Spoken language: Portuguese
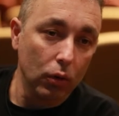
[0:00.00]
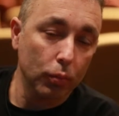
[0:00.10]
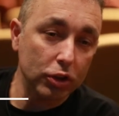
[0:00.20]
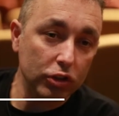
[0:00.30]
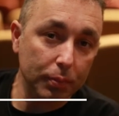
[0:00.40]
O
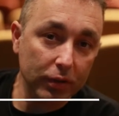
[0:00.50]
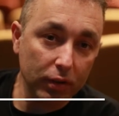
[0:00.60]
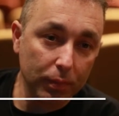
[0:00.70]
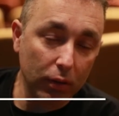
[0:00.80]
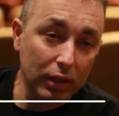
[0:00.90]
objetivo
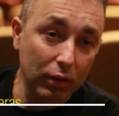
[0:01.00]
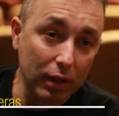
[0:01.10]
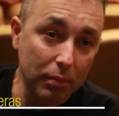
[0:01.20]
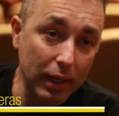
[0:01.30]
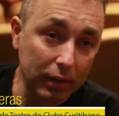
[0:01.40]
principal da aula
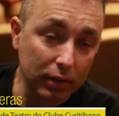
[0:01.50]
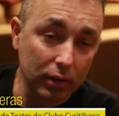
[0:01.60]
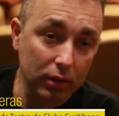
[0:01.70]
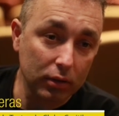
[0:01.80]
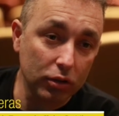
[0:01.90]
aberta
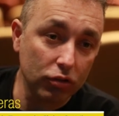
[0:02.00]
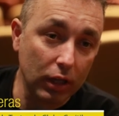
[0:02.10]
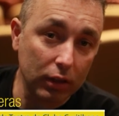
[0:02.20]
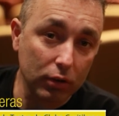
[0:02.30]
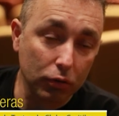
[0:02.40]
de
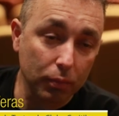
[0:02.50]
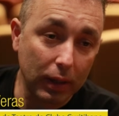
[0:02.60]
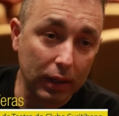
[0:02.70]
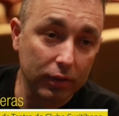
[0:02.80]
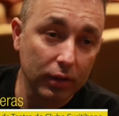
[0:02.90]
teatro aos
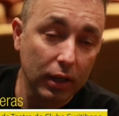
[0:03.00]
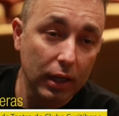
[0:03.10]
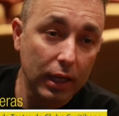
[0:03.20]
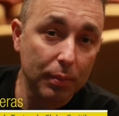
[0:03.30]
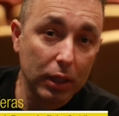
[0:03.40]
pais
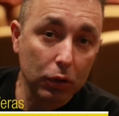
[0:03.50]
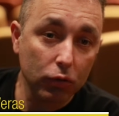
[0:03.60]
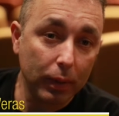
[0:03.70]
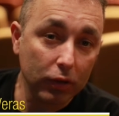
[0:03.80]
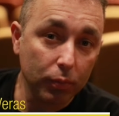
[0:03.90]
é para que os
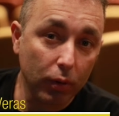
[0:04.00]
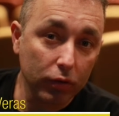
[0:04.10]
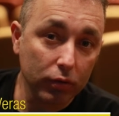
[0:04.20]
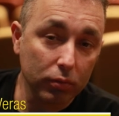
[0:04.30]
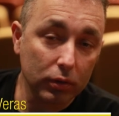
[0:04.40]
pais
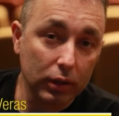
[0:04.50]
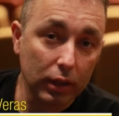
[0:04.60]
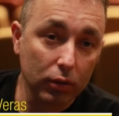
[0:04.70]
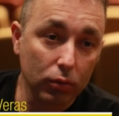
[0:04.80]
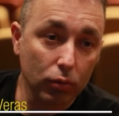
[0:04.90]
possam
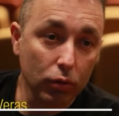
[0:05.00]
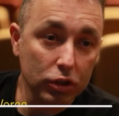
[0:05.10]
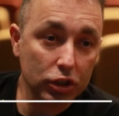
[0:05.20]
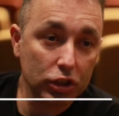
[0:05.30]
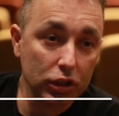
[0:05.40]
ter o
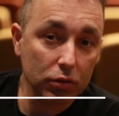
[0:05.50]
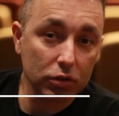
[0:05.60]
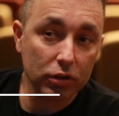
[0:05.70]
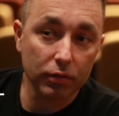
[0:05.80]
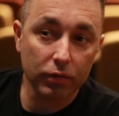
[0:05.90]
gostinho
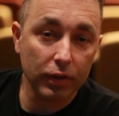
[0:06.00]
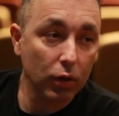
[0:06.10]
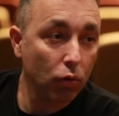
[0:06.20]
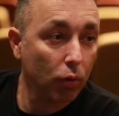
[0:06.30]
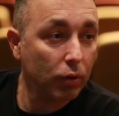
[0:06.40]
de ver
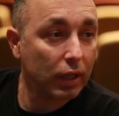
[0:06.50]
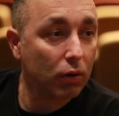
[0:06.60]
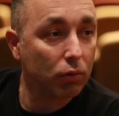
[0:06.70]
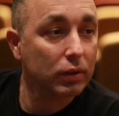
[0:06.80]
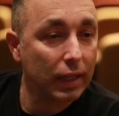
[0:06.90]
como que
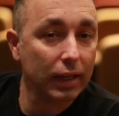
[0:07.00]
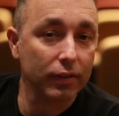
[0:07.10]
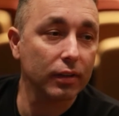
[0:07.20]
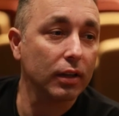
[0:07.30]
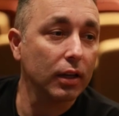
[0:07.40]

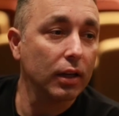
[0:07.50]
acontece